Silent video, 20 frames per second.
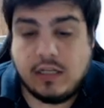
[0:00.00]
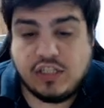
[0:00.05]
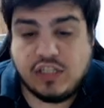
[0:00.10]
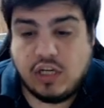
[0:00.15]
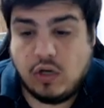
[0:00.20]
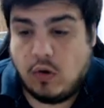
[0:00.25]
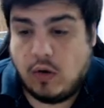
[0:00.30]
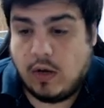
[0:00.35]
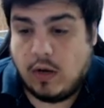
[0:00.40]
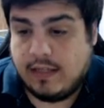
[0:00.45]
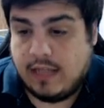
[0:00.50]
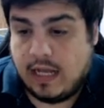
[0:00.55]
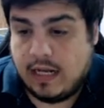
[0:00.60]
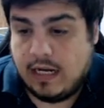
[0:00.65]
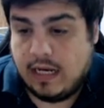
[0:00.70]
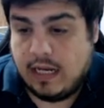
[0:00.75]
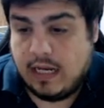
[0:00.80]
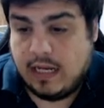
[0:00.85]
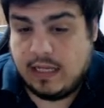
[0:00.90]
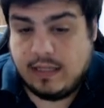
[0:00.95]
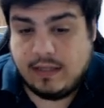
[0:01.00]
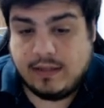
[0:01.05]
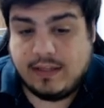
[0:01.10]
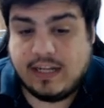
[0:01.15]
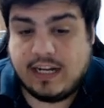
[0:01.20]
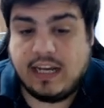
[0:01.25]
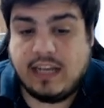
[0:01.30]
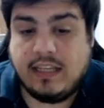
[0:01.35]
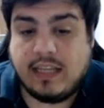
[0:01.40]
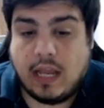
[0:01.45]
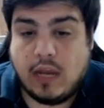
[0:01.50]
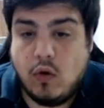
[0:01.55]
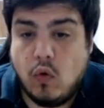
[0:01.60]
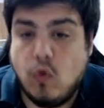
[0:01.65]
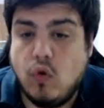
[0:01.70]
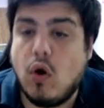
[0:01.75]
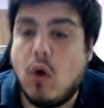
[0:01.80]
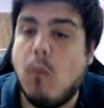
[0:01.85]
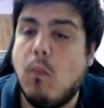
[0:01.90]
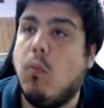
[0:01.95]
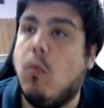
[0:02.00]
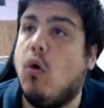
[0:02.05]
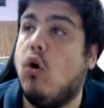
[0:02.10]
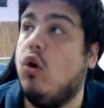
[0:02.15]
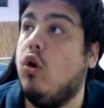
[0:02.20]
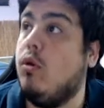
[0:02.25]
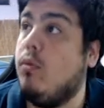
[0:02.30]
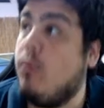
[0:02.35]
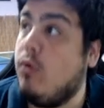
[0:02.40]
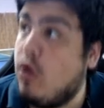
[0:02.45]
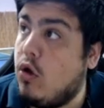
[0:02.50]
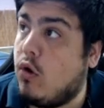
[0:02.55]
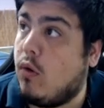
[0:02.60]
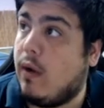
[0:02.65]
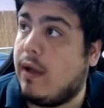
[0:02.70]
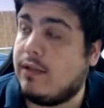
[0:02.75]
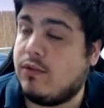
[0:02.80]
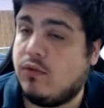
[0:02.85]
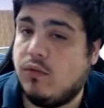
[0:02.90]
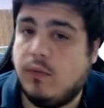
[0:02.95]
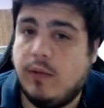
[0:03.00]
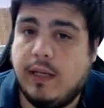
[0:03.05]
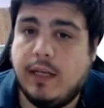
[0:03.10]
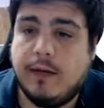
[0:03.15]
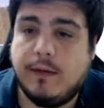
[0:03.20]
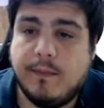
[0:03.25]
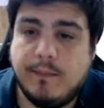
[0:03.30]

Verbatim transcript: llegó a estar en 31, volvió a subir,